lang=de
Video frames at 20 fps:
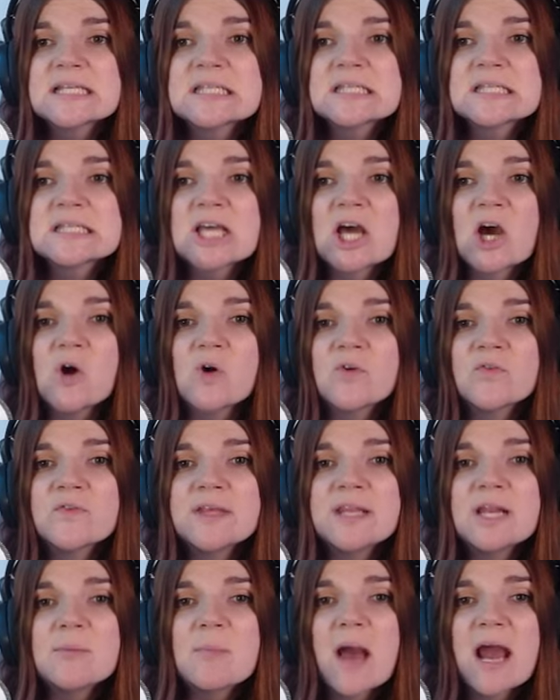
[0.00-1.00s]
ist auch
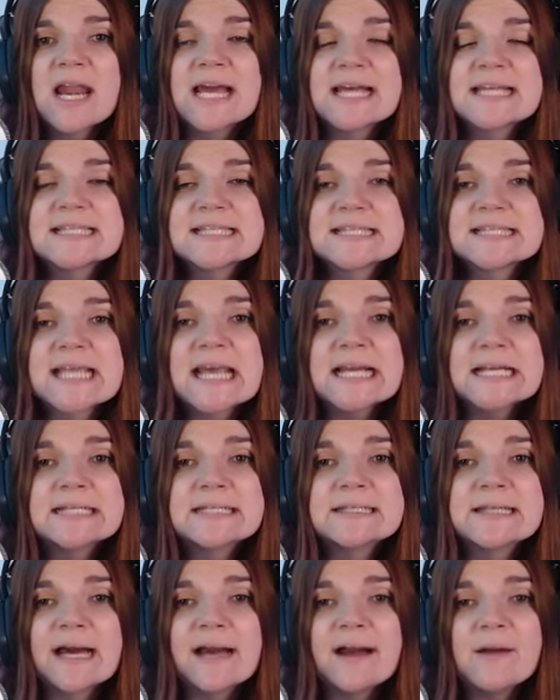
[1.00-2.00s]
wieder mal ein sehr
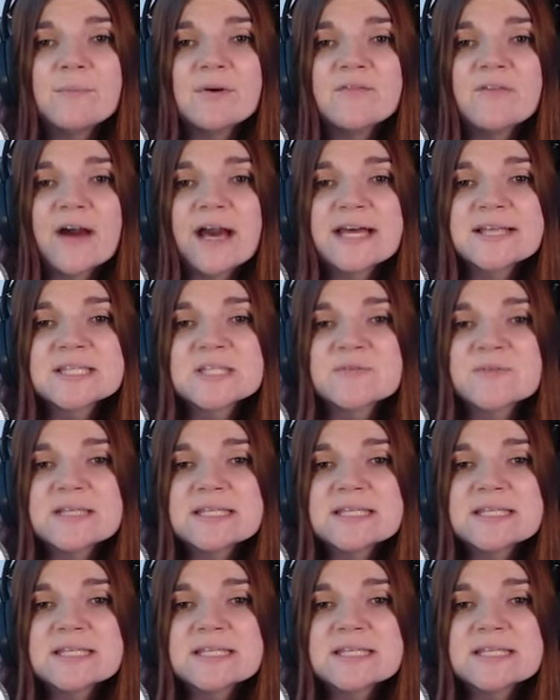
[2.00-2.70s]
klarer Beweis,